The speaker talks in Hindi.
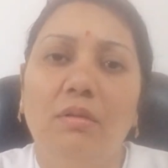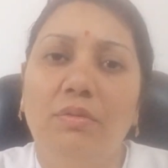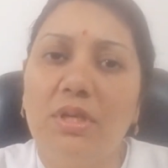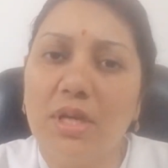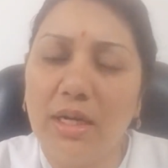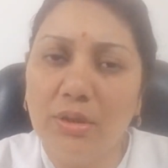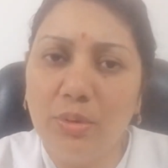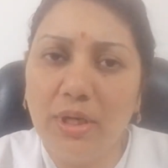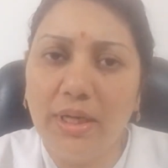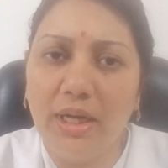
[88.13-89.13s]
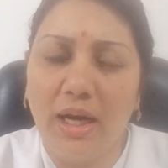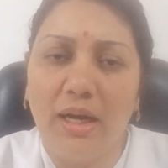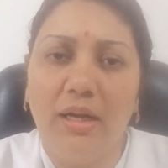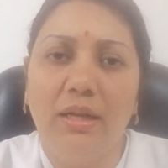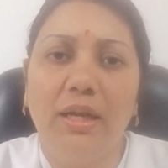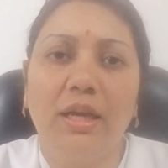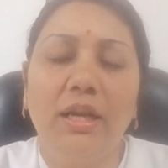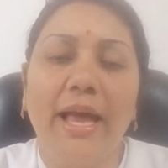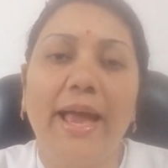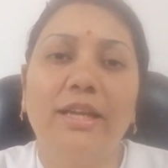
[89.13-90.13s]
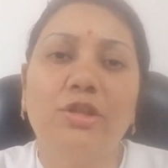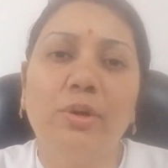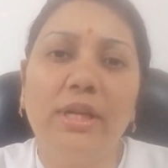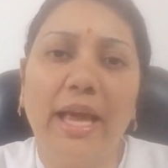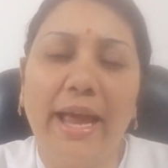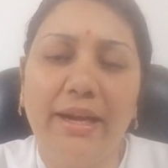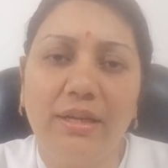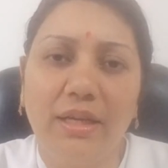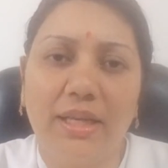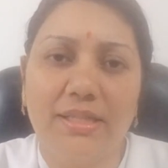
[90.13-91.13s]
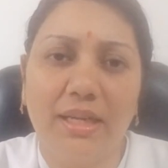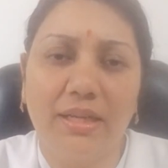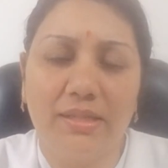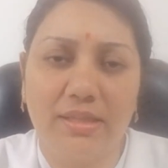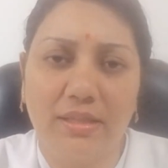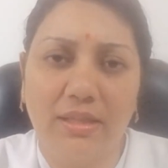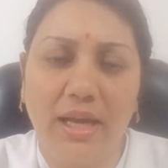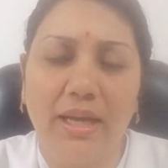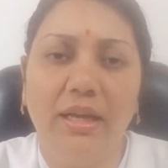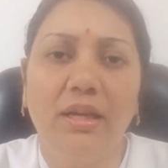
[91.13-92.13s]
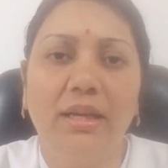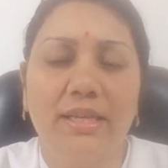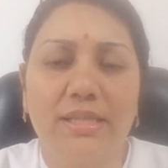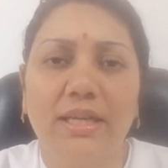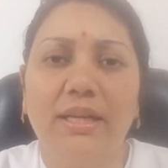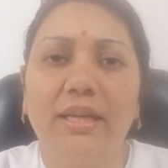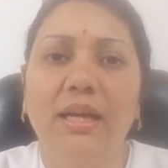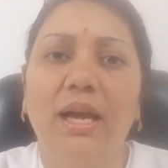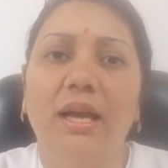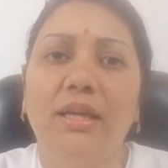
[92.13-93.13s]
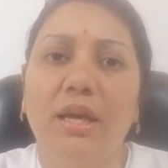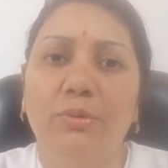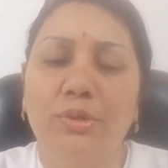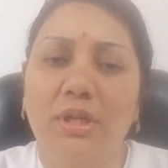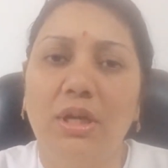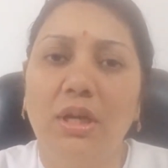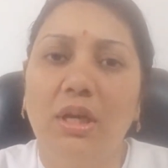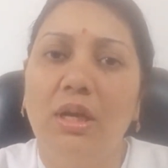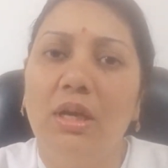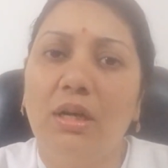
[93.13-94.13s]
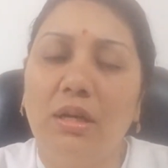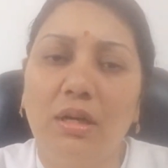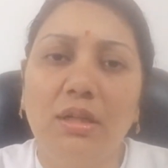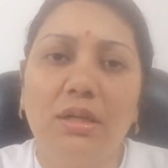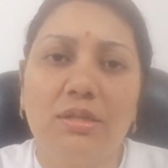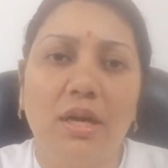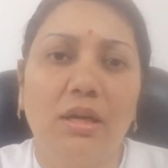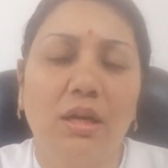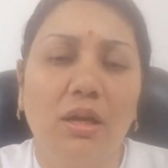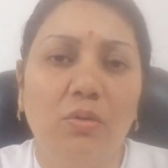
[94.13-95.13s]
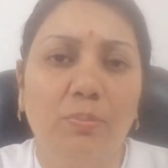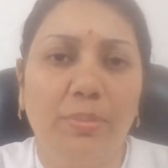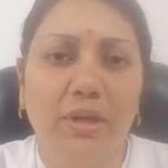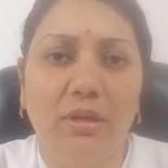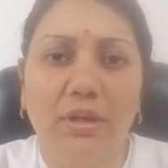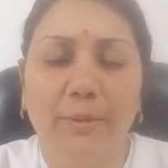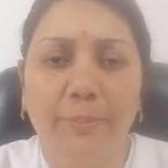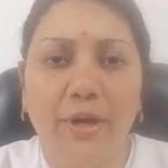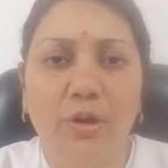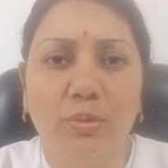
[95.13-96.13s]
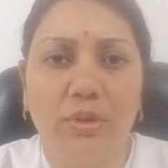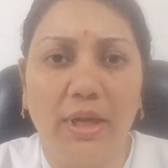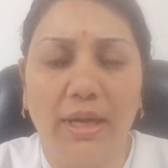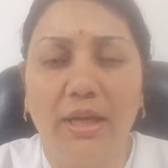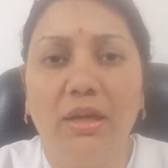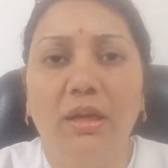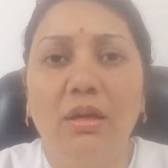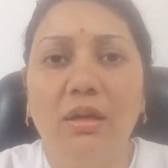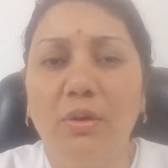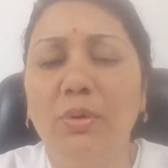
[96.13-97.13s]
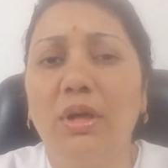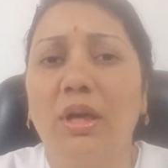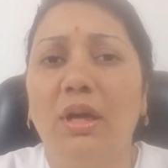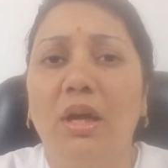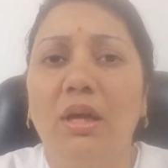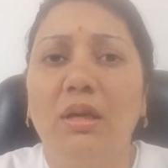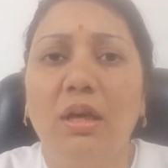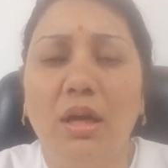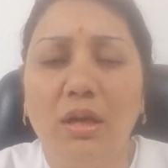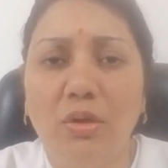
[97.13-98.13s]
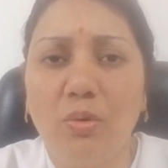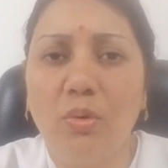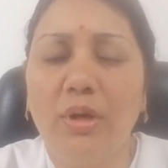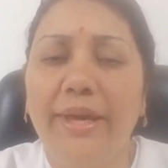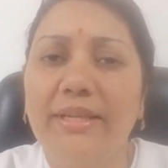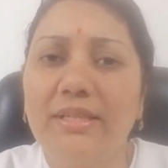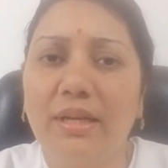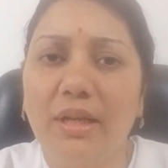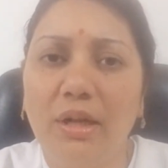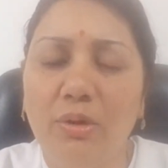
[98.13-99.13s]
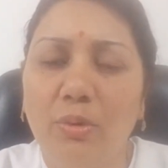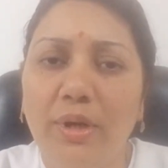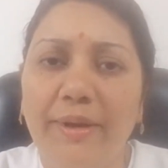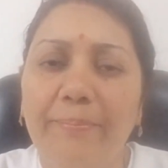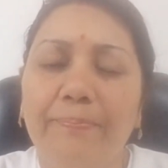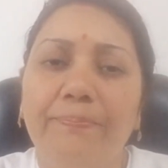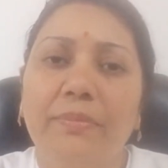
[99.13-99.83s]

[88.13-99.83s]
विचार तो करेगा लेकिन एक्चुअली एक्ट कैसे कर सकता है कैसे करेगा ये उसकी ग्रह दशा के ऊपर डिपेंड होता है क्योंकि ये योग एक सटल योग है